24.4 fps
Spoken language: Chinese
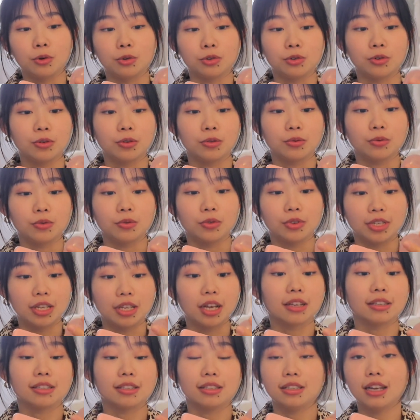我就
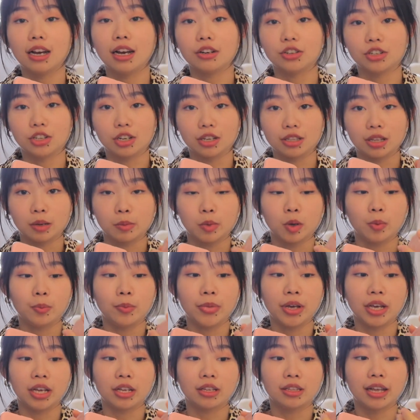想象着他们
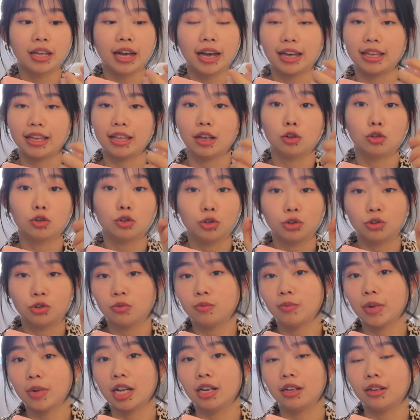被太阳
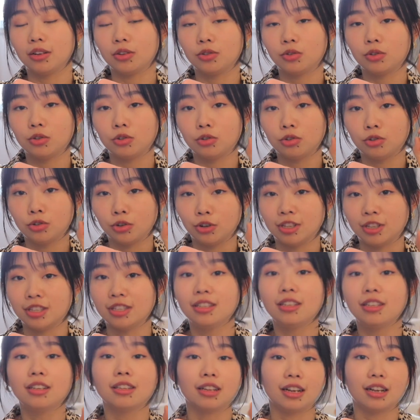充满了最
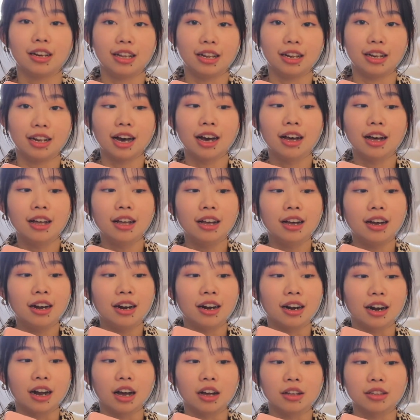纯净的力量，
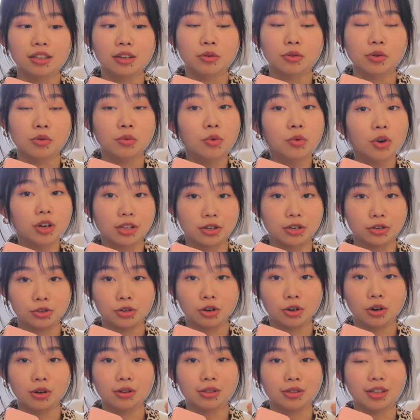然后在我握的
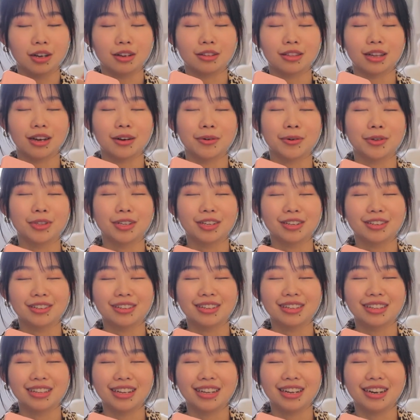时候到达我的
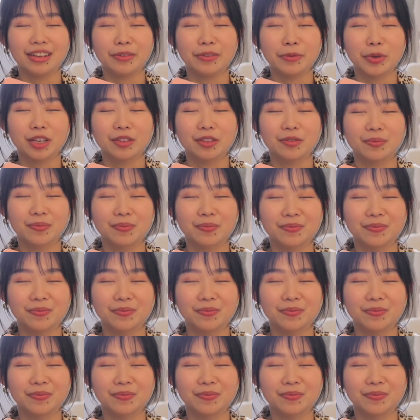身体里面。